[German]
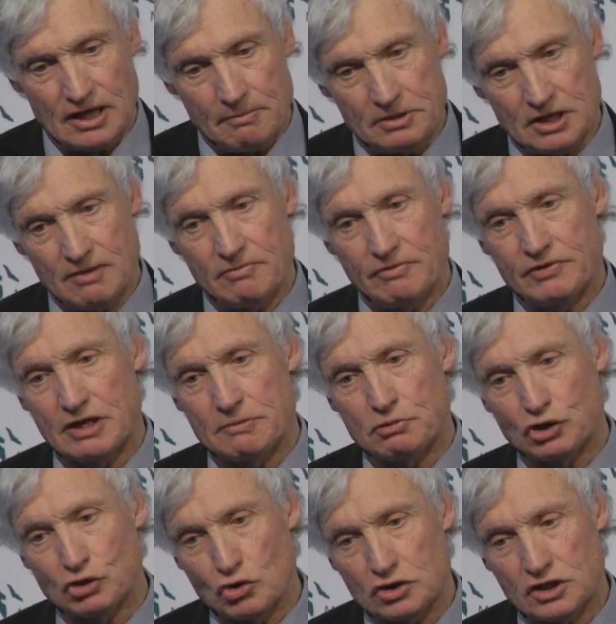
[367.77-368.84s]
Damit haben wir wieder
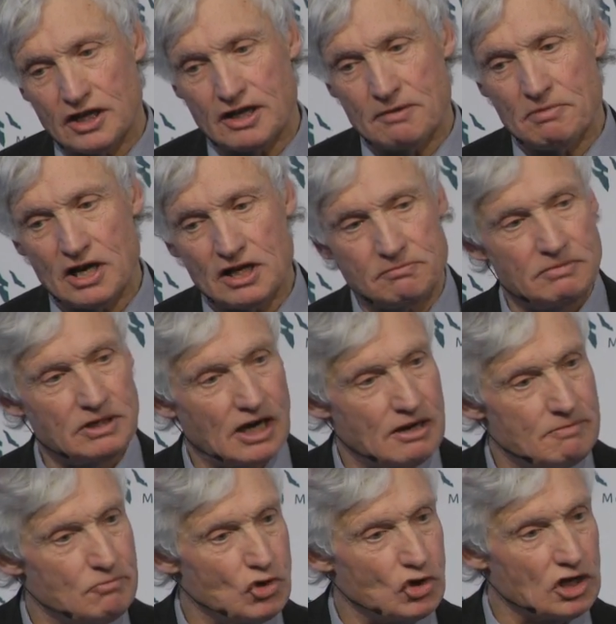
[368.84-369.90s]
Produkte gemacht mit
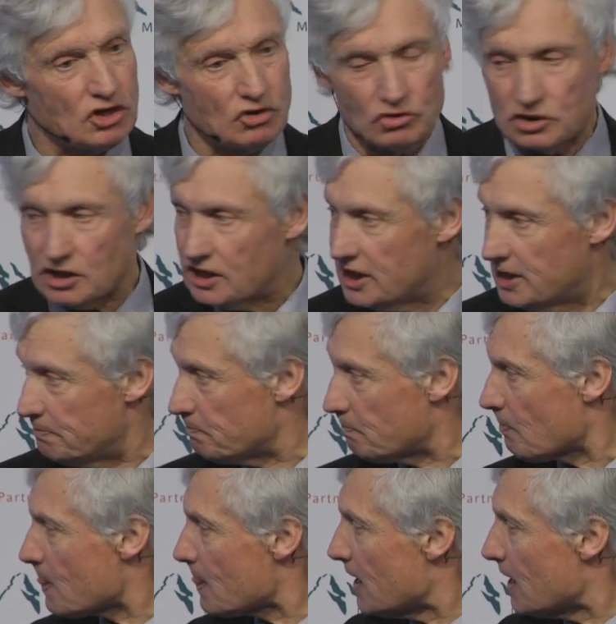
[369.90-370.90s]
allen möglichen Unternehmen.